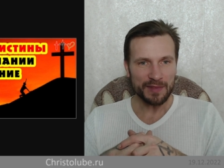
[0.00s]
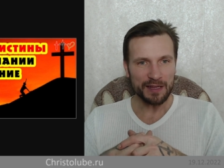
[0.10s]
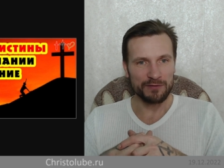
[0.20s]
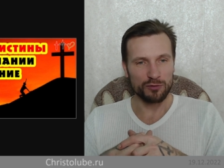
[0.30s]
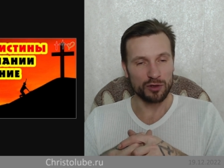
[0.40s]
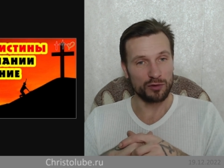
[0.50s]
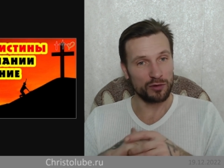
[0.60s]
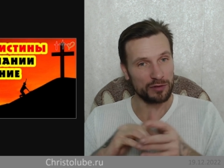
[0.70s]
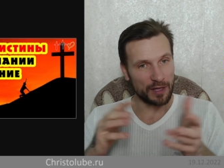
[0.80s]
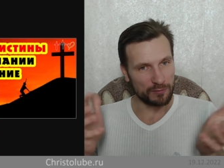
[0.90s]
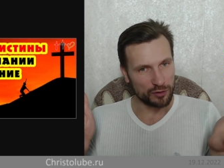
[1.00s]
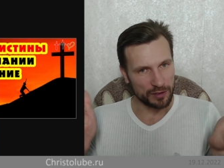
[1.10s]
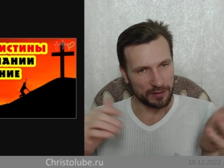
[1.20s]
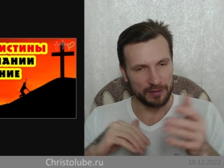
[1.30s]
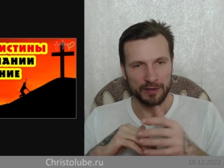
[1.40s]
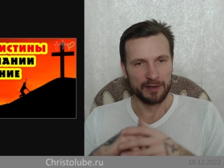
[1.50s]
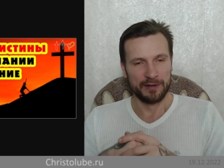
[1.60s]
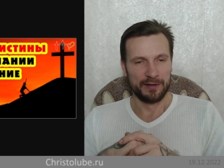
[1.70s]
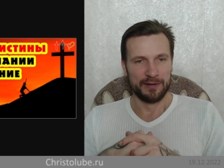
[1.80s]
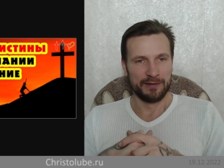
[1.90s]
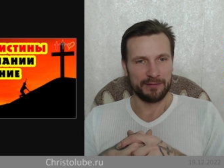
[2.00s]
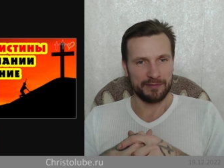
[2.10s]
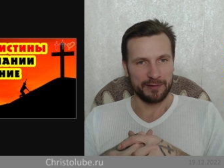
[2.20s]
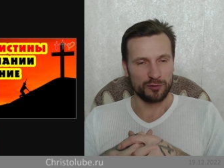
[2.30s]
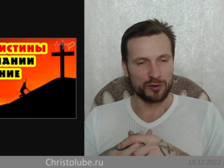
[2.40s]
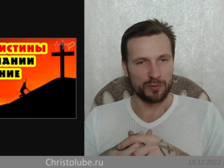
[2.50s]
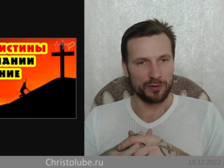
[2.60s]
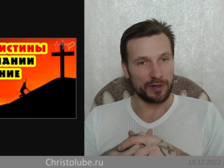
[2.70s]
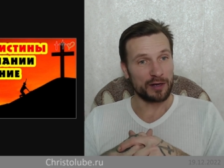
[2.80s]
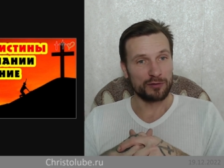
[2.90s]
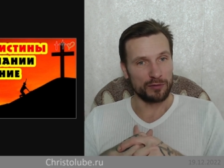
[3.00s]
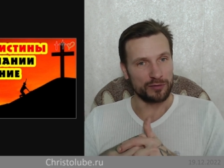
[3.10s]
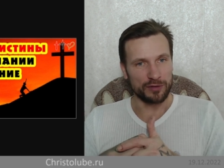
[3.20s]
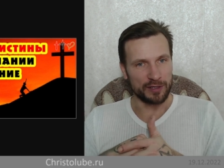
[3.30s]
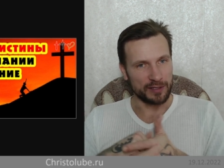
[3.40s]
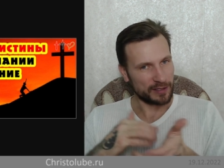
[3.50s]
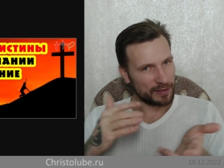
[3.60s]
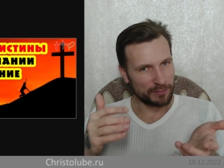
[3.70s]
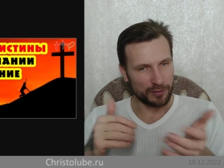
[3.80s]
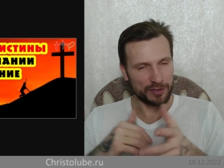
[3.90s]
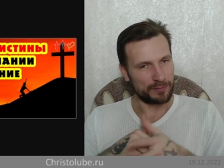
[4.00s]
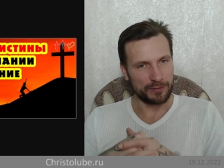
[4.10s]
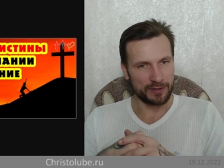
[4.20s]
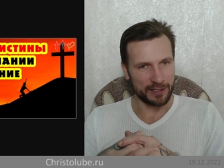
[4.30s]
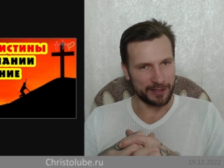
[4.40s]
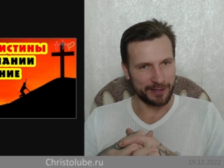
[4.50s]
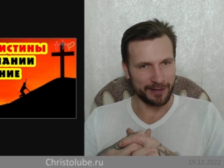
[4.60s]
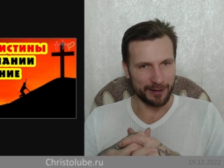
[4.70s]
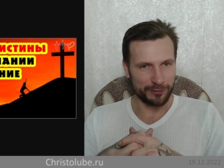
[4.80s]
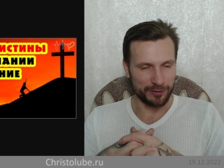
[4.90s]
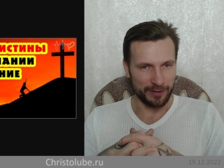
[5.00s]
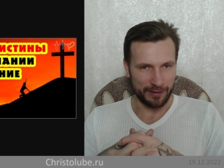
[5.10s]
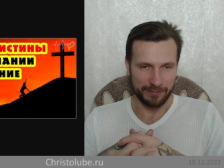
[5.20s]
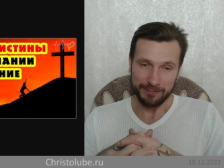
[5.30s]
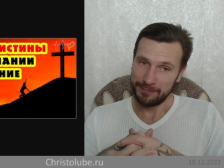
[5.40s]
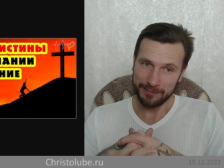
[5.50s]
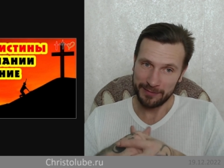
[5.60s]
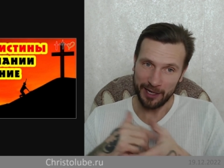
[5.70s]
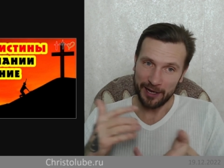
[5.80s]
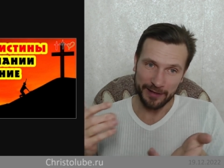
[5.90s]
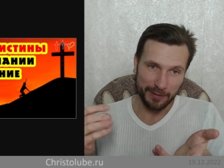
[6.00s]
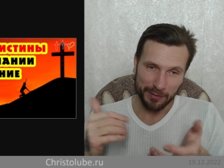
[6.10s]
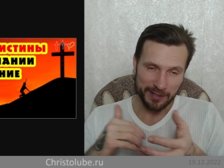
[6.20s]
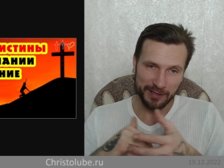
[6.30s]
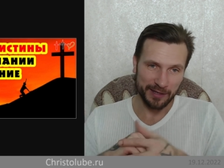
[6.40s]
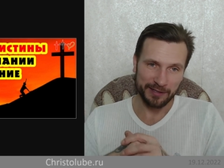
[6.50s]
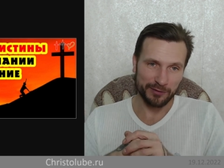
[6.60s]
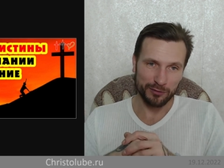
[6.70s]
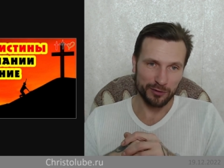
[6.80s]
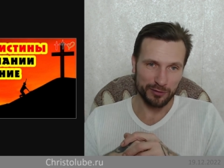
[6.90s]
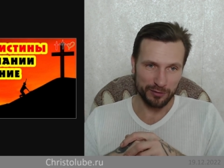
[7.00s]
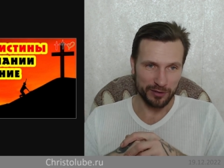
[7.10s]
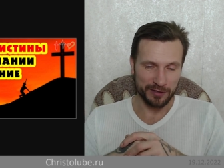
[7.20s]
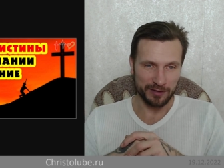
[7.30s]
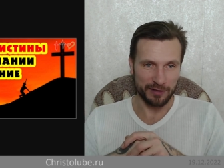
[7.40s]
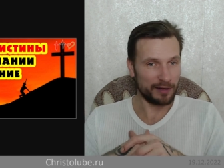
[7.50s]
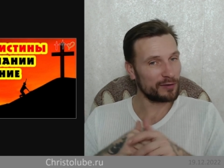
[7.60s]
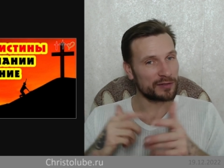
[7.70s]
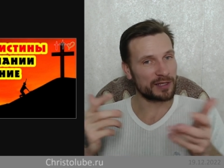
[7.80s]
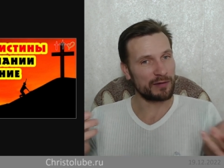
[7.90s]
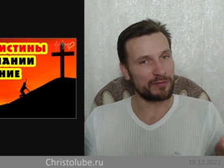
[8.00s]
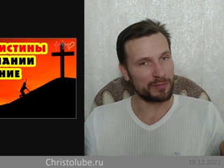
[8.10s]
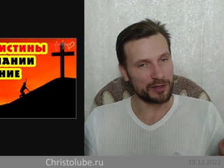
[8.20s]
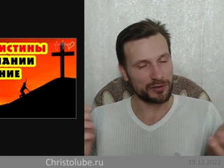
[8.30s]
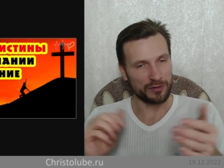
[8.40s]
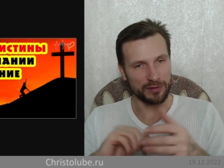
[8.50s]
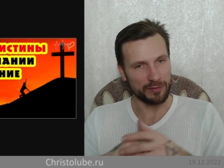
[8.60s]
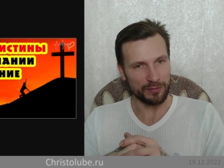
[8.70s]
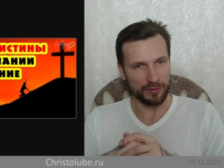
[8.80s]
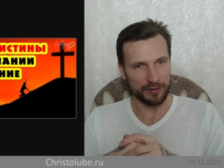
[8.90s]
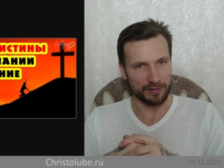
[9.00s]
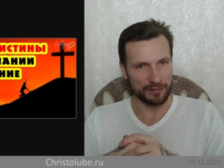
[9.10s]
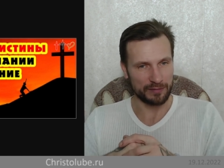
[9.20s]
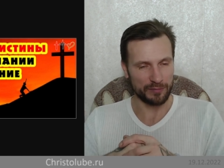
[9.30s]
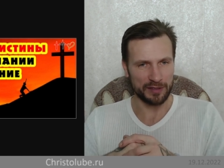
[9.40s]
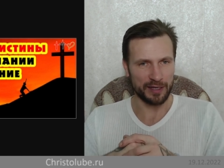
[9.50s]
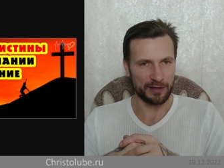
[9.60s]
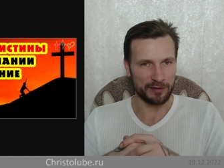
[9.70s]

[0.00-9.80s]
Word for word: Вот, но там уже идут споры, а кто он все-таки, сын Божий, пусть даже единородный, третья ипостась Святой Троицы или он сам воплощенный Бог? Без всяких